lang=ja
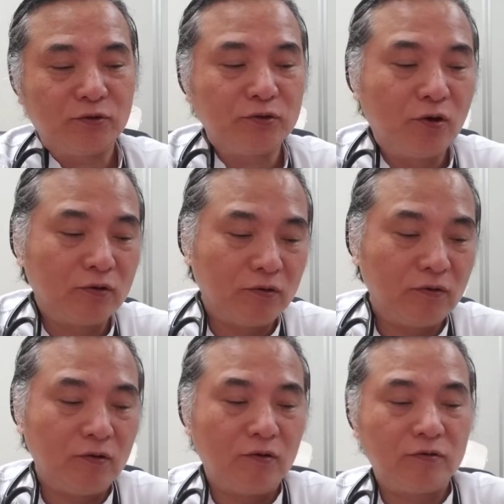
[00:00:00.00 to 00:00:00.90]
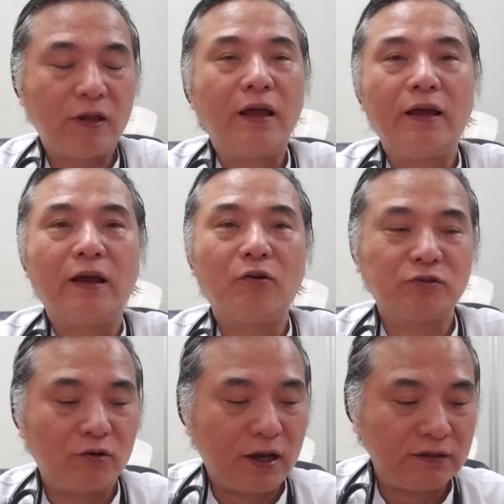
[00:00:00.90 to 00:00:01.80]
という本をね、ご
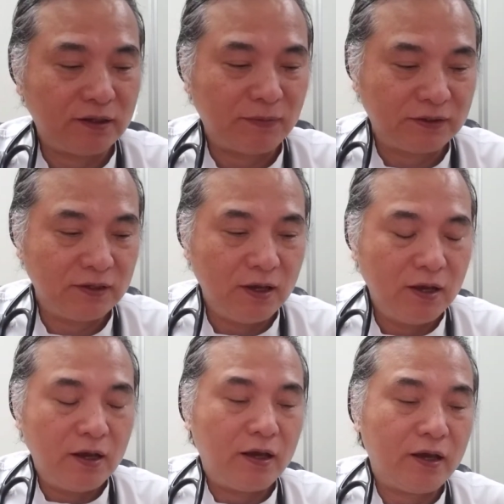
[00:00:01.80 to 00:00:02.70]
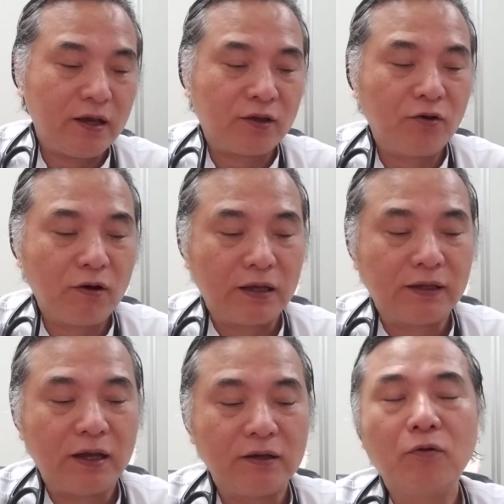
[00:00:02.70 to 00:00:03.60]
紹介してます。えー、今日が
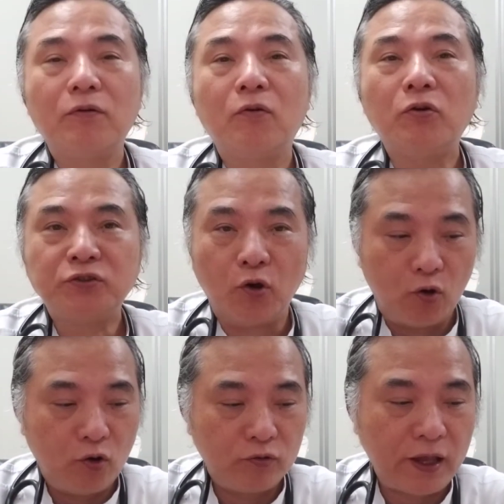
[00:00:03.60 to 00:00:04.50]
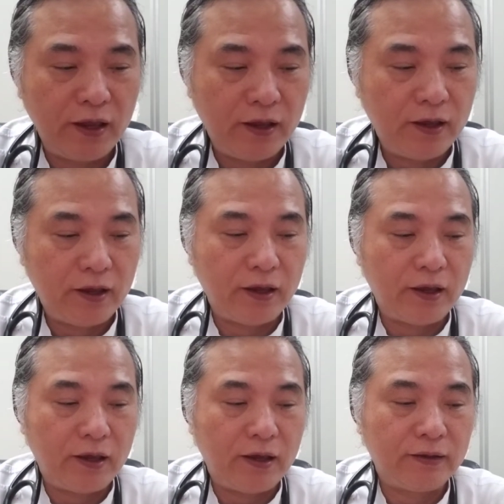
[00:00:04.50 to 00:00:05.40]
第5章ね、
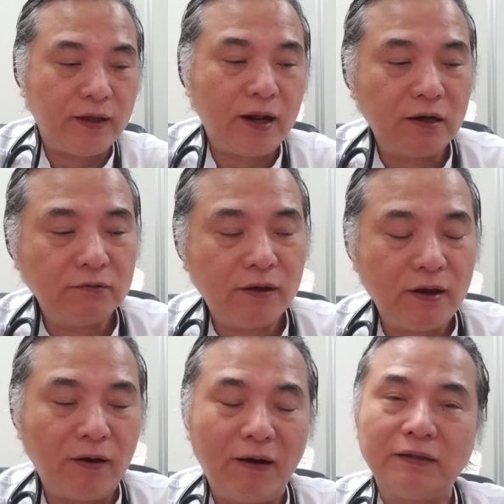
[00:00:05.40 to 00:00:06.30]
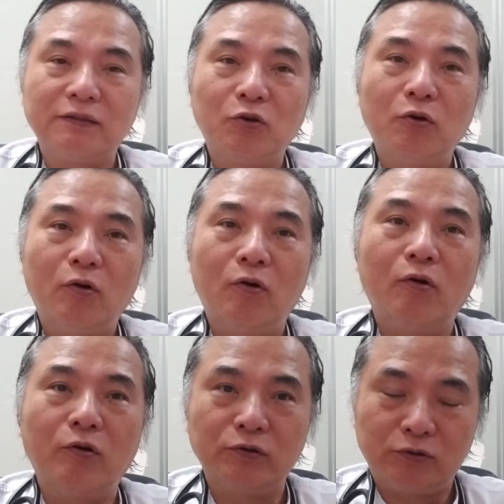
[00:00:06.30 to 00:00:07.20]
えー、デラウェア湾
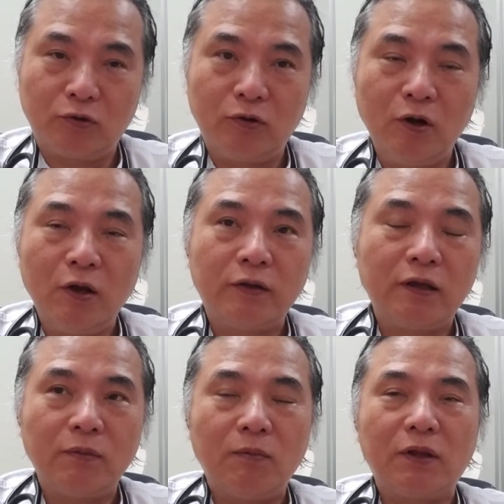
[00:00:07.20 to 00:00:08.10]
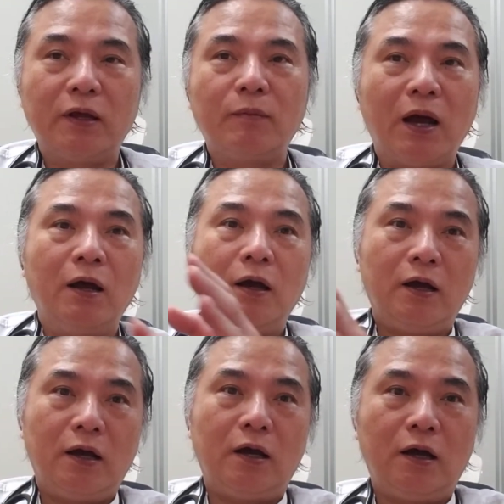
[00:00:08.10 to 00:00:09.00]
というところ。で今まで、まあ、
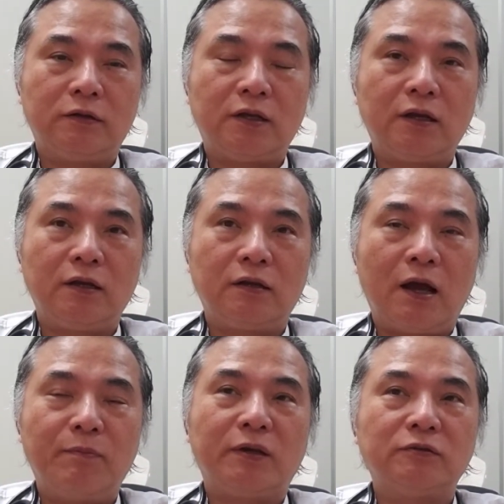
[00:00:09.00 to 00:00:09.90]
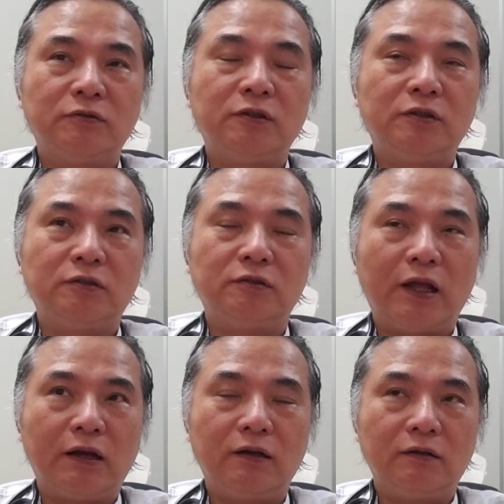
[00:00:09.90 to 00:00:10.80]
あ1820
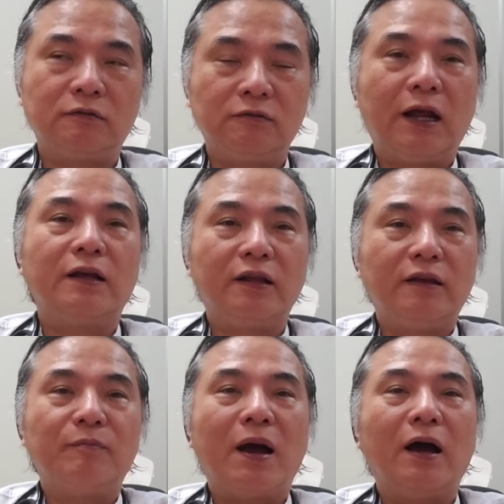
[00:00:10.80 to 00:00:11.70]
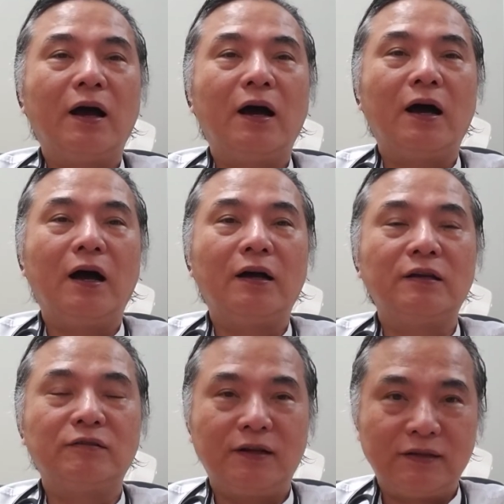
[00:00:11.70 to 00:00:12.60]
年ぐらいに、まあ、
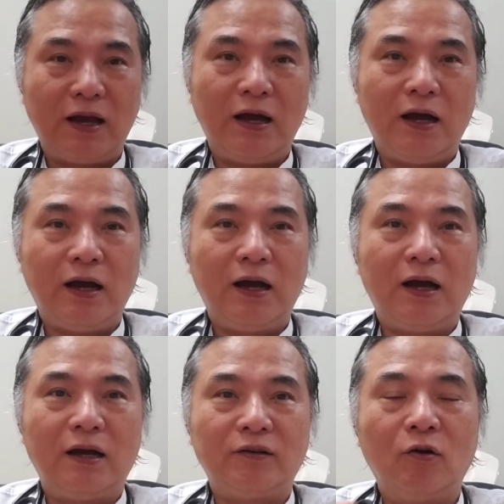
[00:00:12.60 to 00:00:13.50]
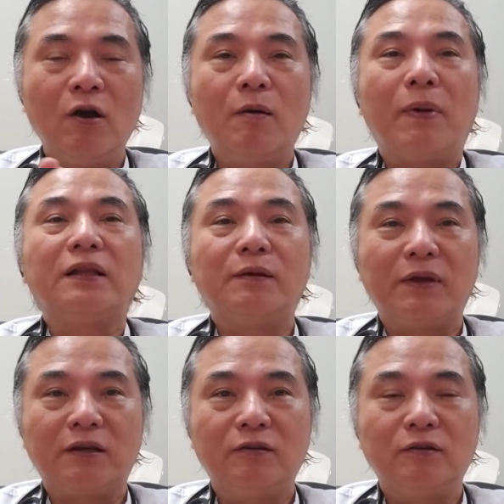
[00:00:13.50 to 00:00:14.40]
インフルエンザの
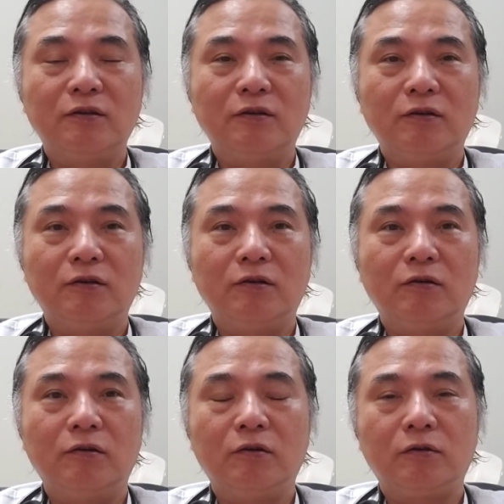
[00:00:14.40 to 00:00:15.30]
パンデミック